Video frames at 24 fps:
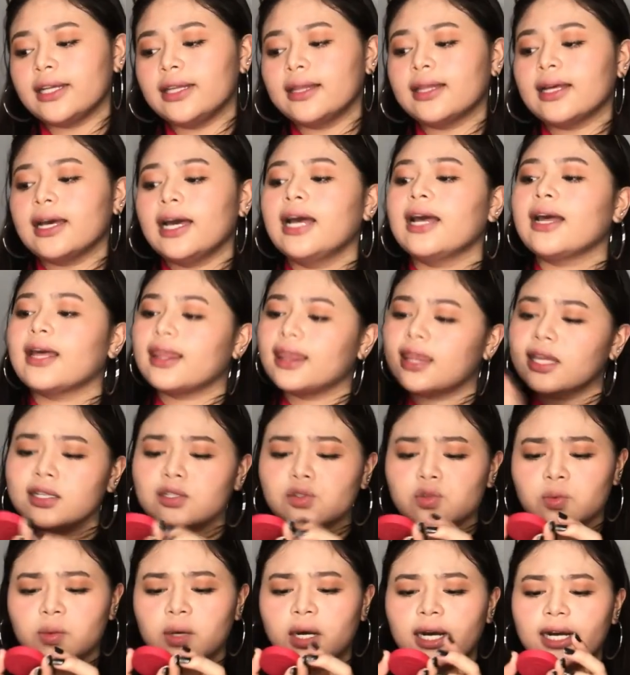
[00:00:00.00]
And
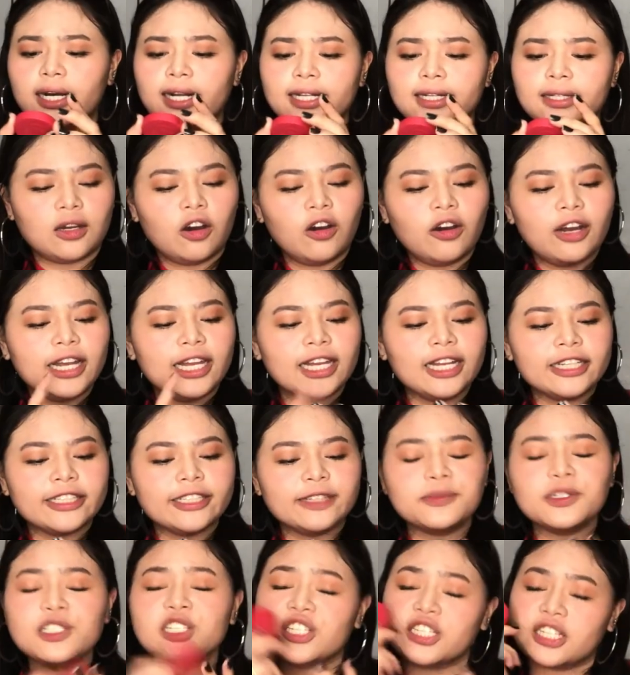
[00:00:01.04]
this one, okay
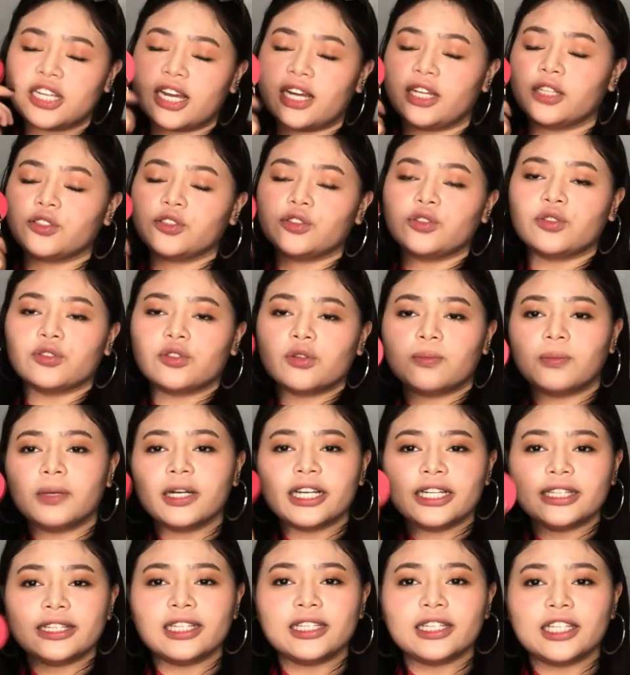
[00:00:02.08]
lang naman siya. So,
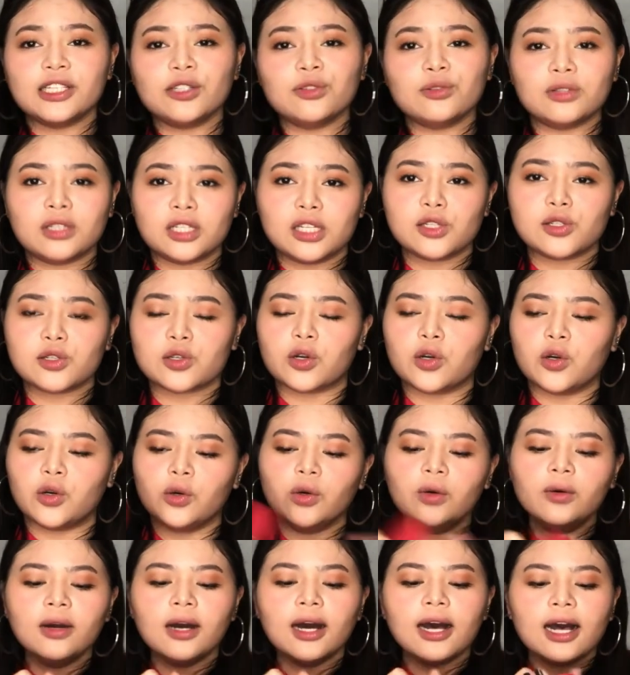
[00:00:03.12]
maganda din yung
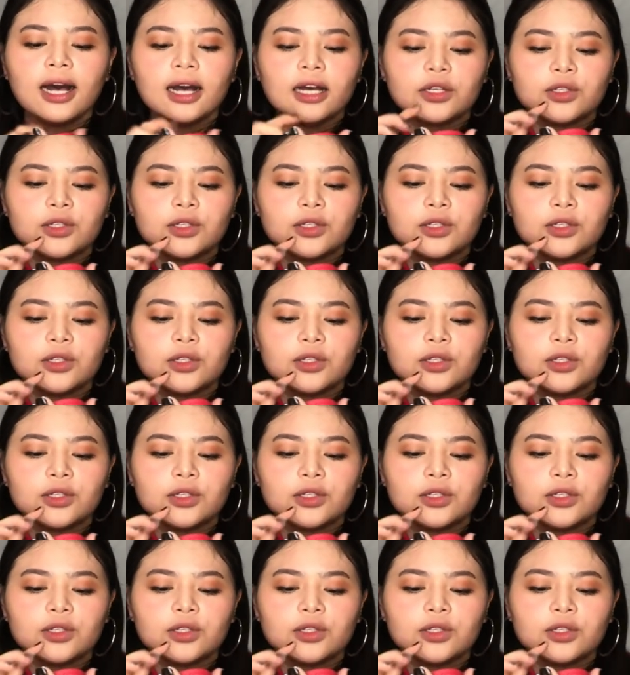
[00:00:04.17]
disco.